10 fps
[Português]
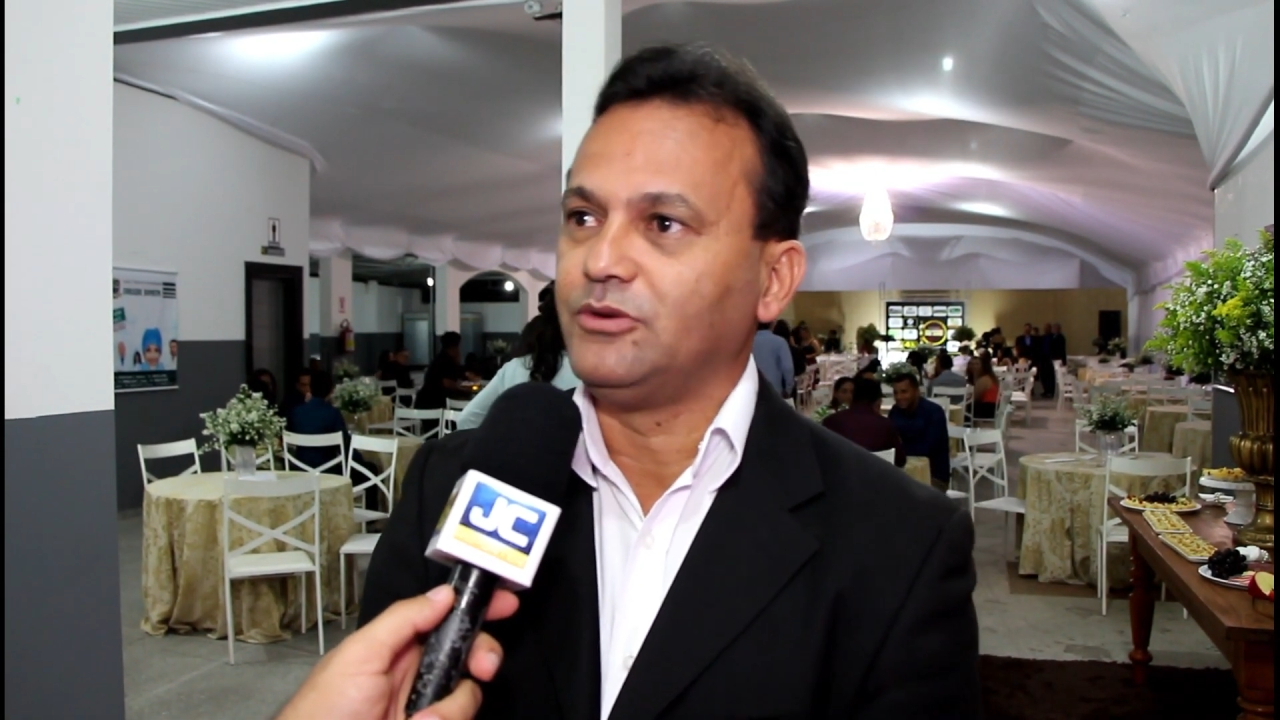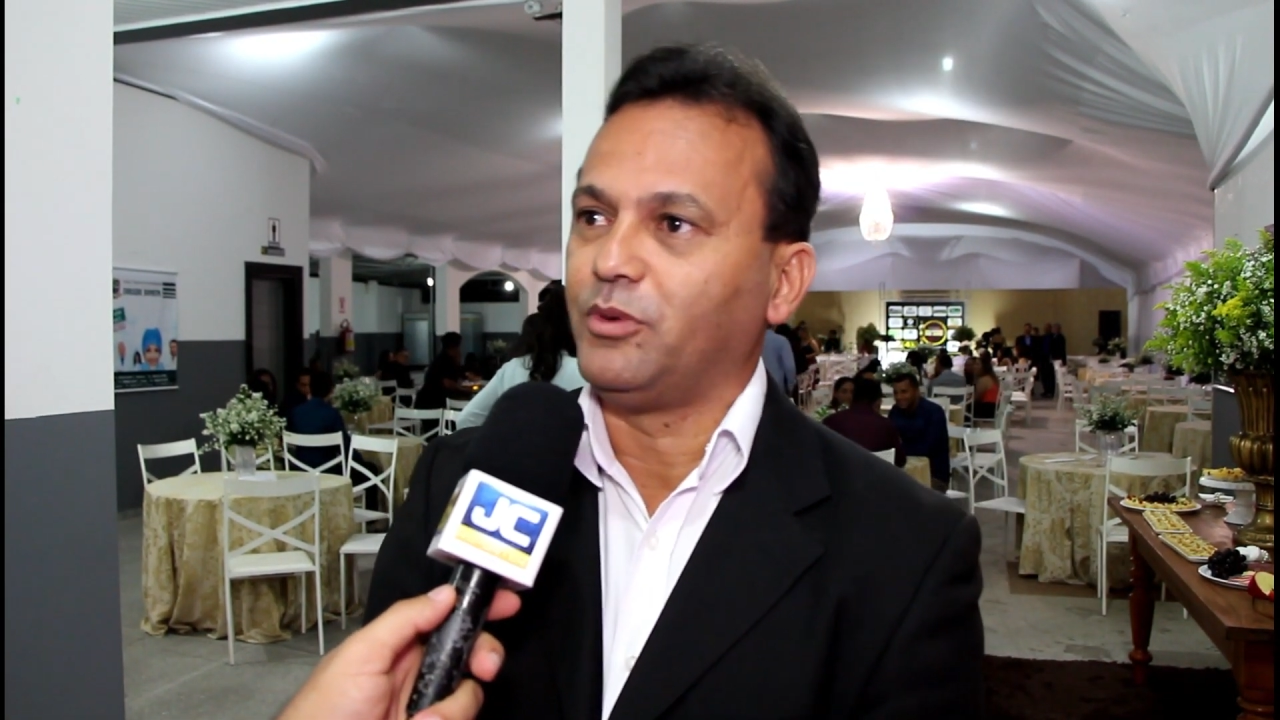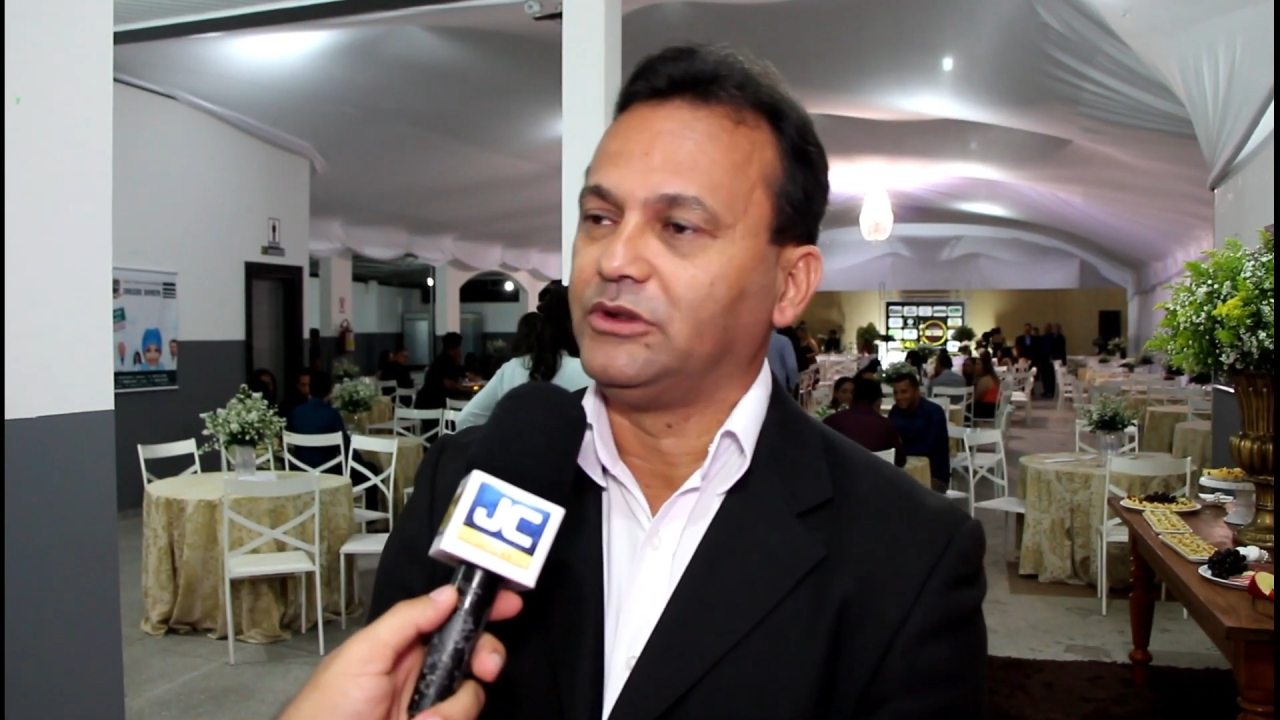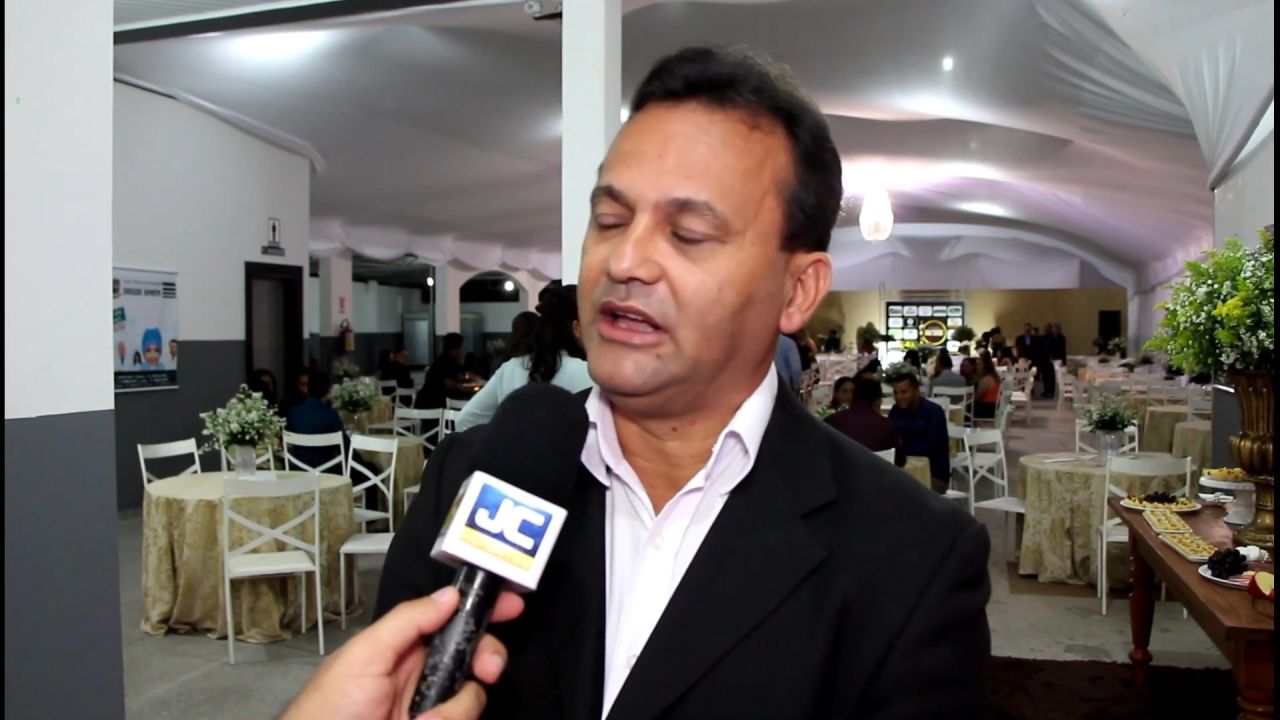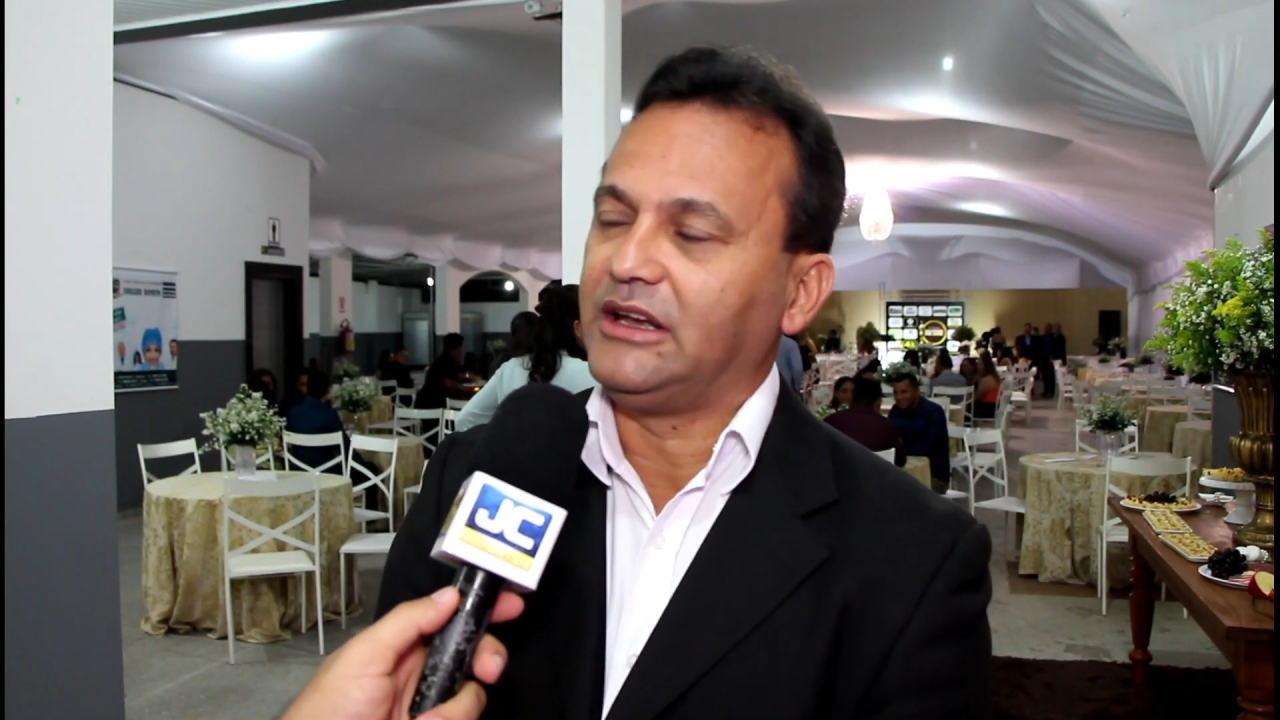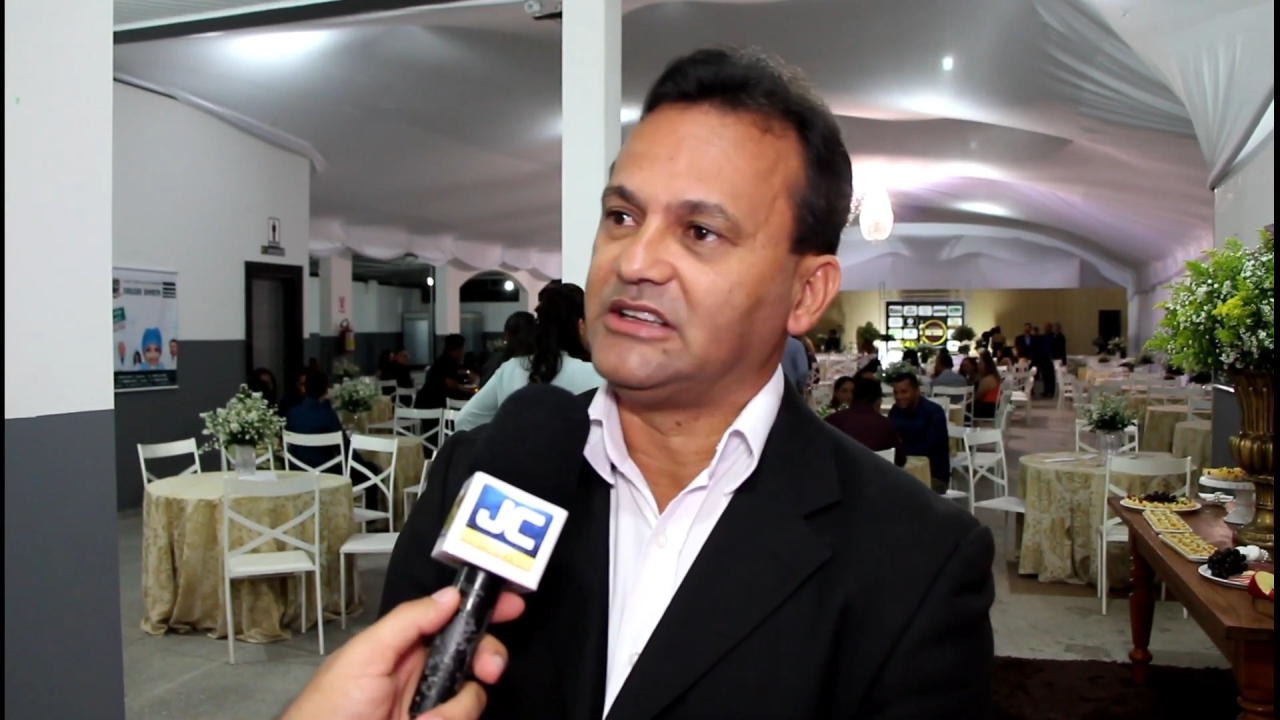do Poder